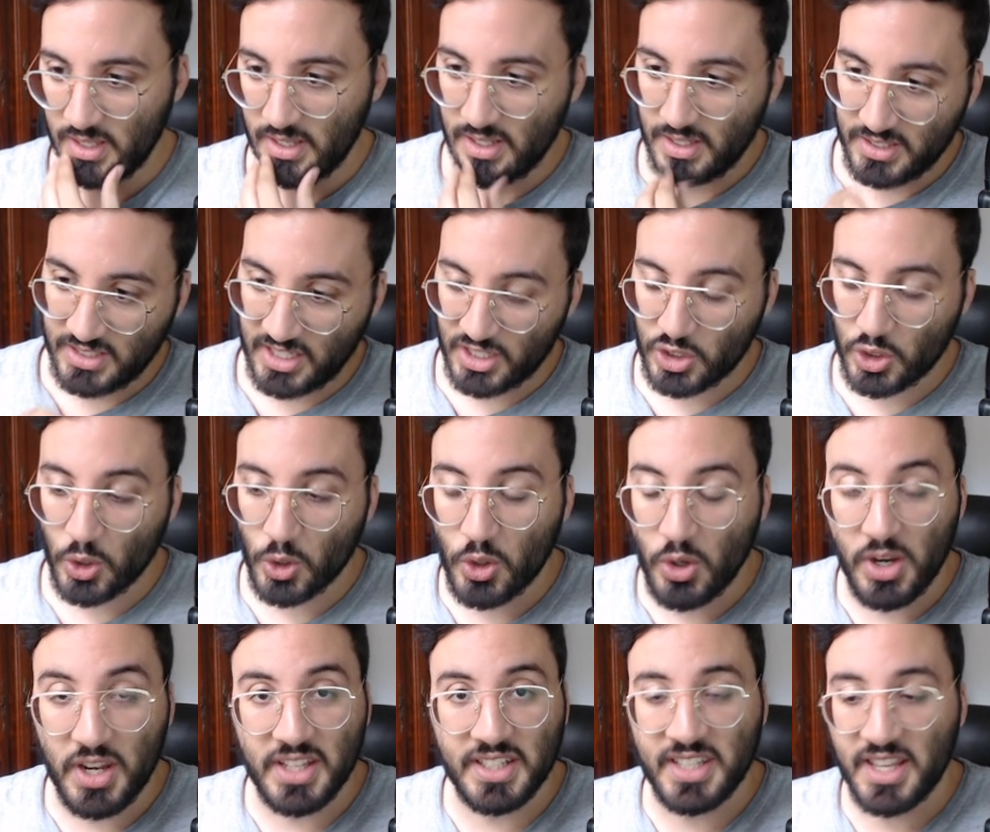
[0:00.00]
Sachant
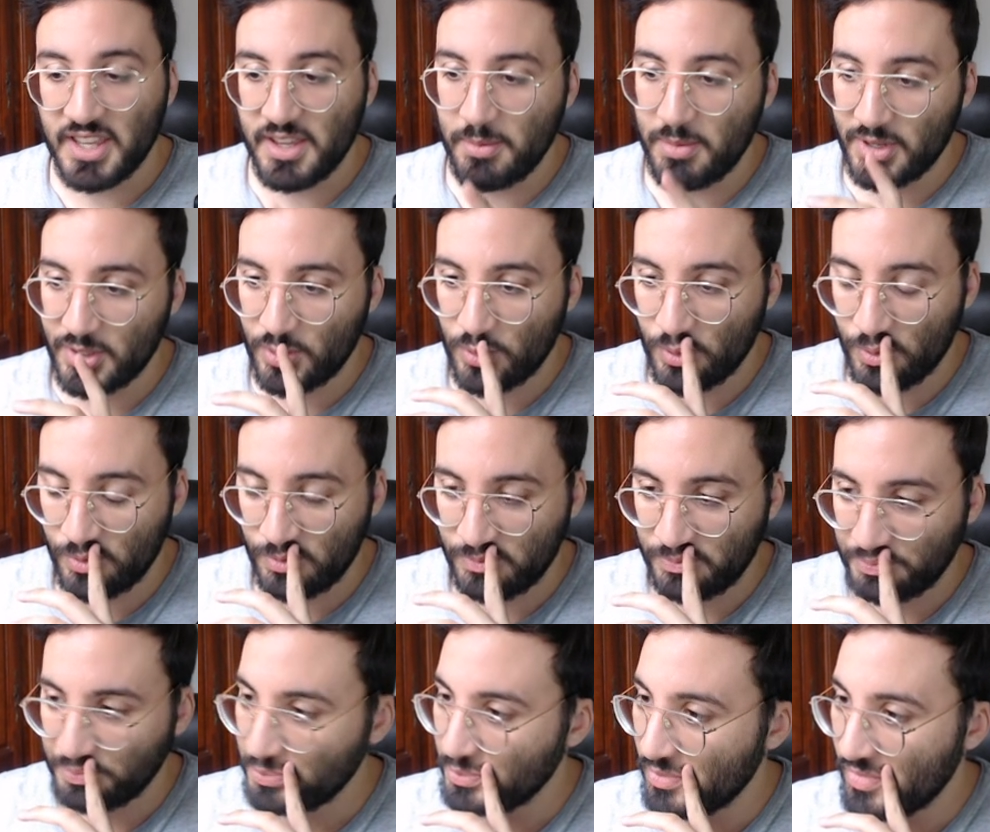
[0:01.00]
que les animations
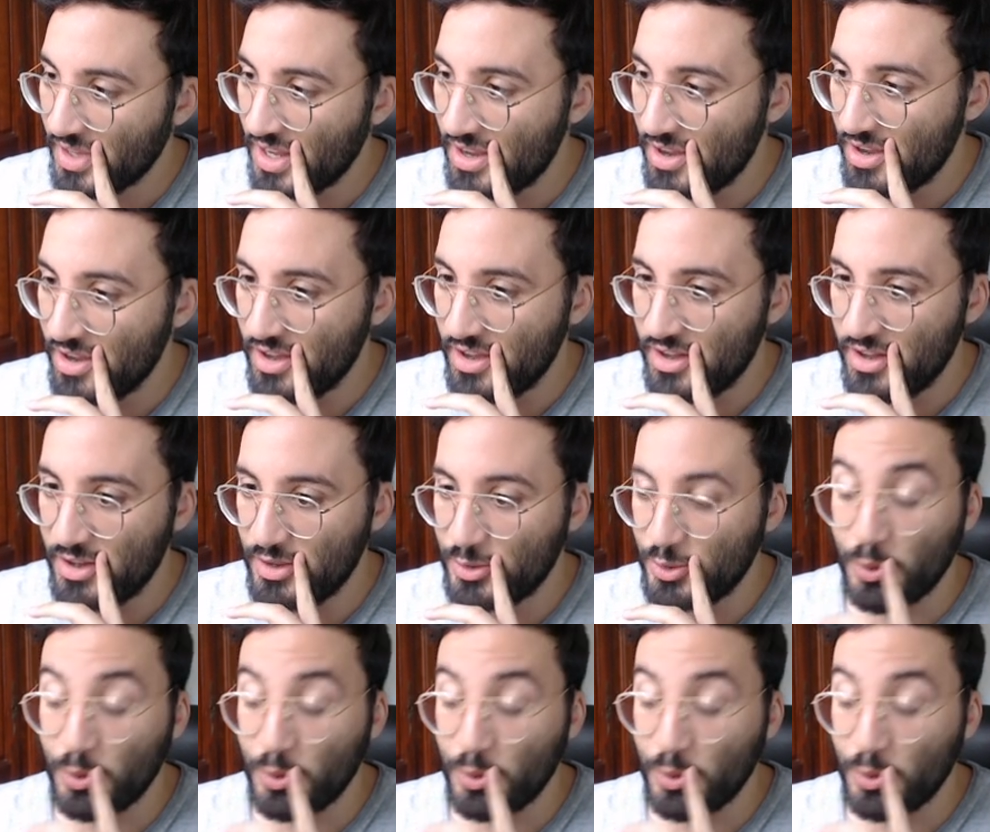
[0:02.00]
euh,